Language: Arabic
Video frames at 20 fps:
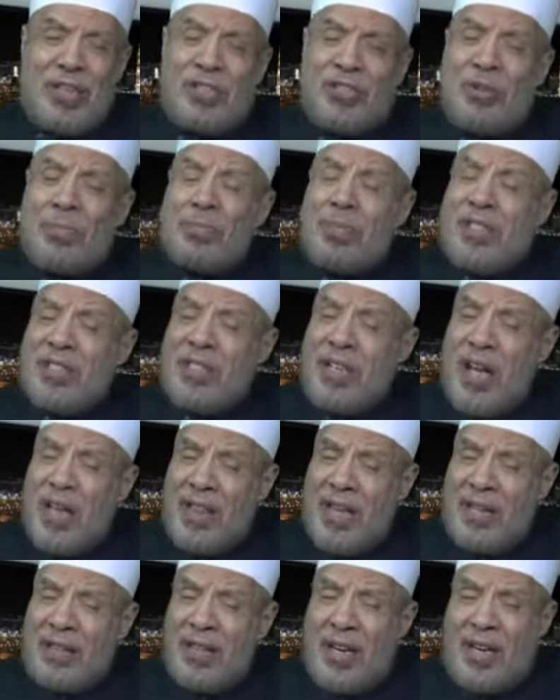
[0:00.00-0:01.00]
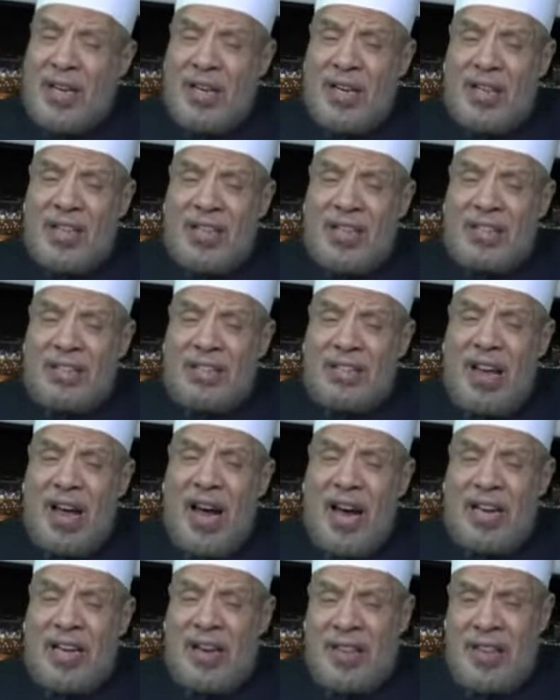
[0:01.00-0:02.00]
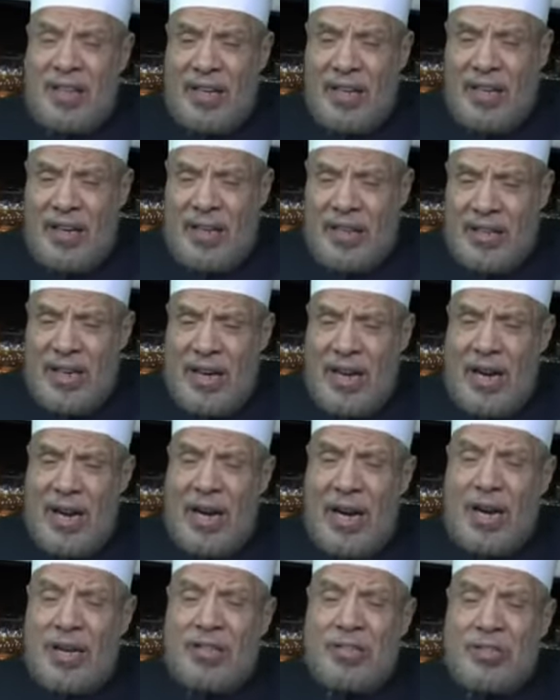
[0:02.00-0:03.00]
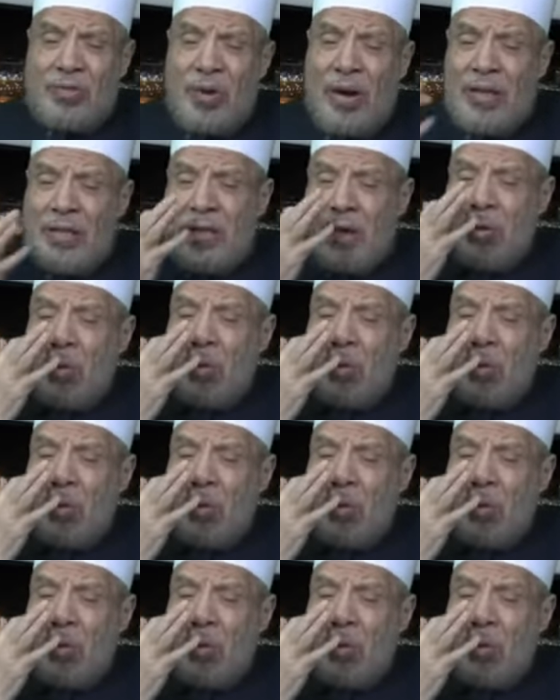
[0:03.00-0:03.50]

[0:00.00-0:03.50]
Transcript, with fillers: ثم استأذنت للانقطاع لذكرك أرجو أن